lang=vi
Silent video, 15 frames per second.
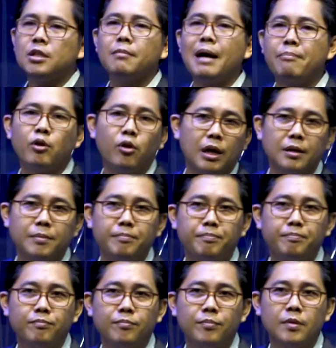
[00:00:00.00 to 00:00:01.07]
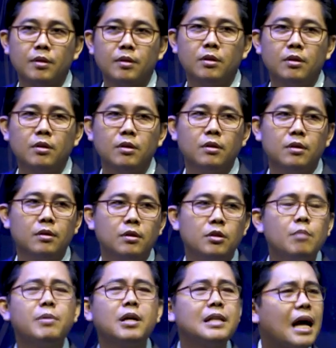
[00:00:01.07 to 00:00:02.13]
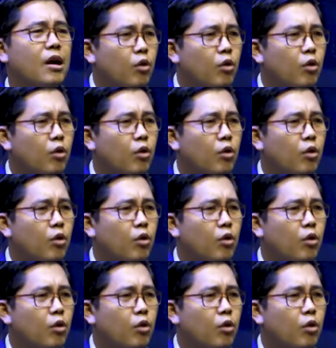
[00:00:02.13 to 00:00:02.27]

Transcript: thứ bạp khọt. Nhưng cứ thà